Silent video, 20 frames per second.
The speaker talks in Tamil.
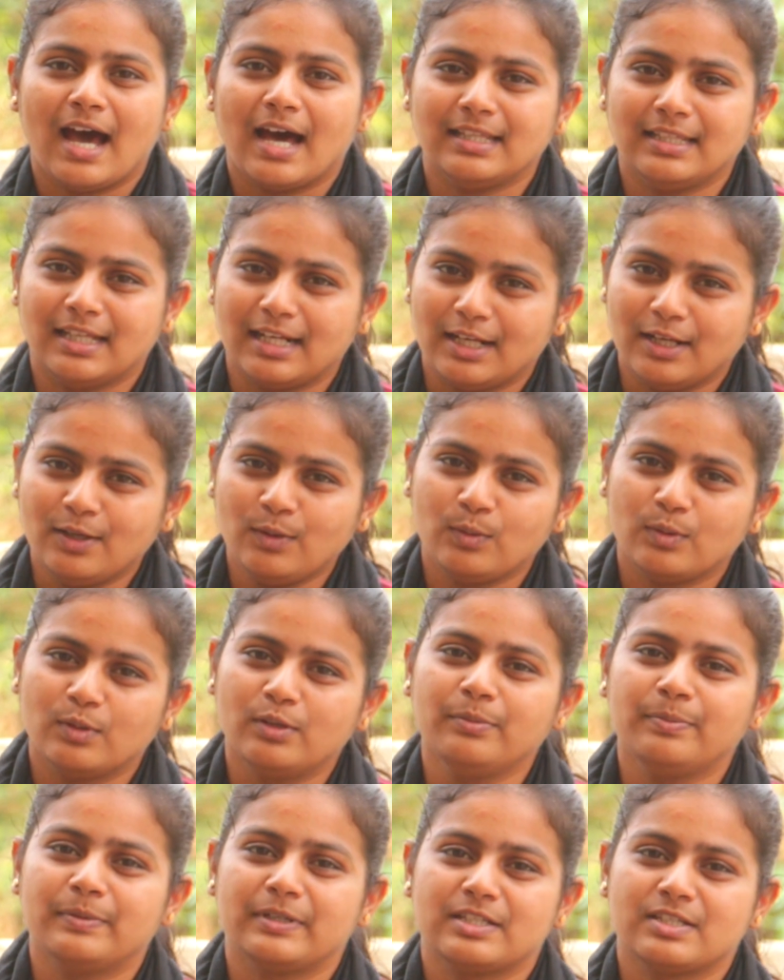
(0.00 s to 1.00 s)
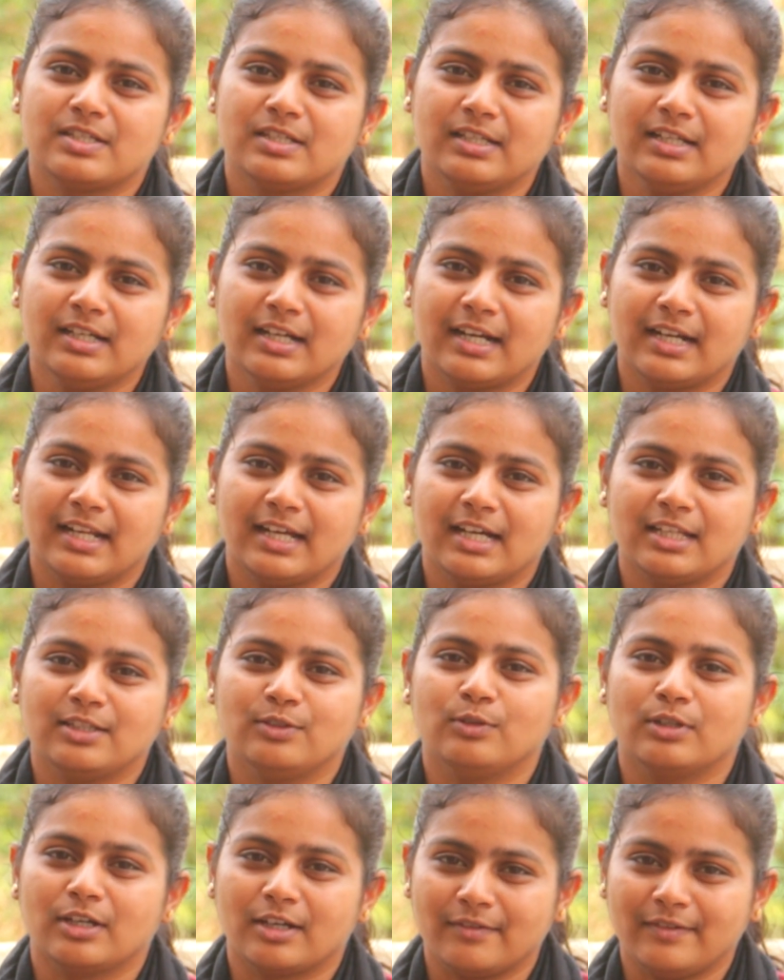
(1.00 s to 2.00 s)
அதெல்லாம் ஒரு பிரச்சனையும்
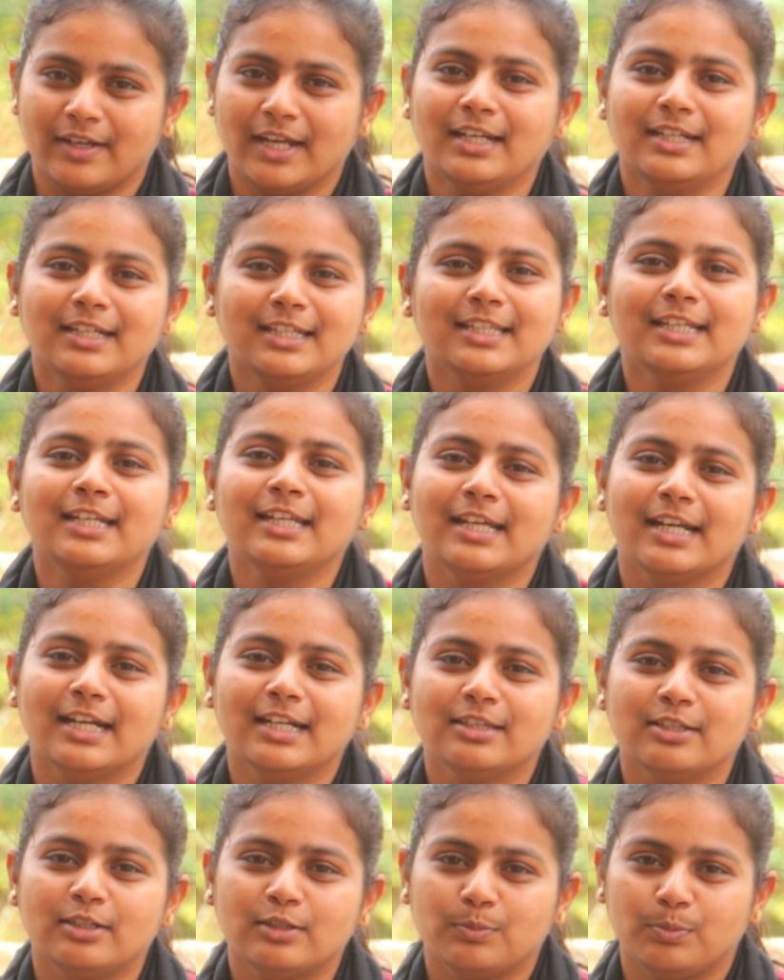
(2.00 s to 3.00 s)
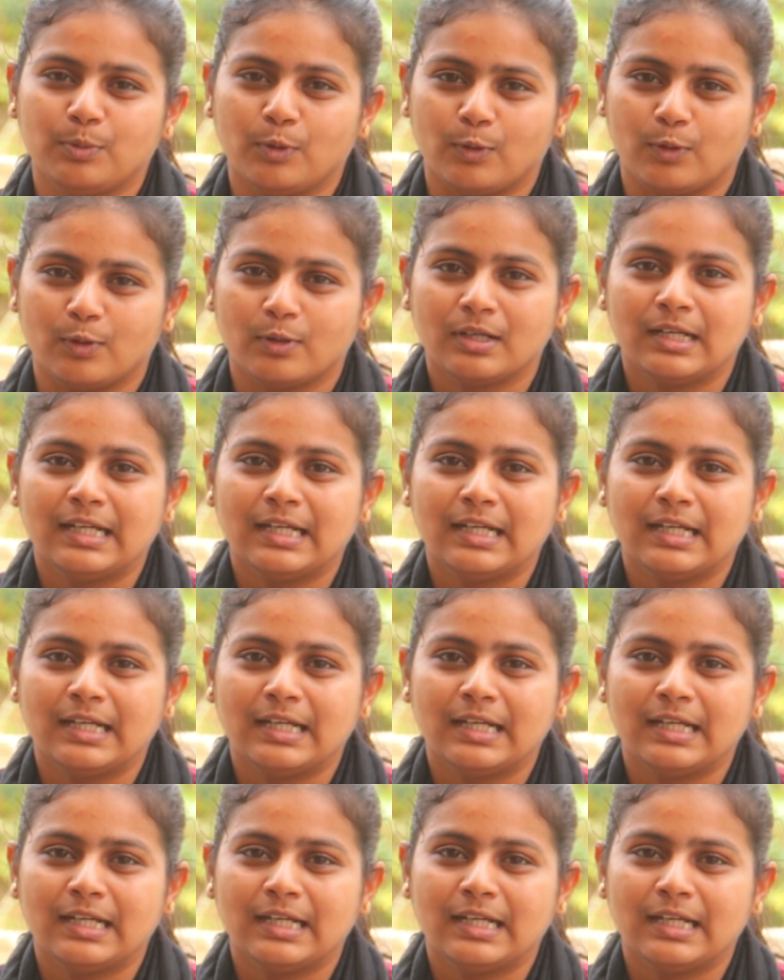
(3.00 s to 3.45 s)
கிடையாது உனக்கு வேண்டியதை நீ எடுத்துகிட்டு போ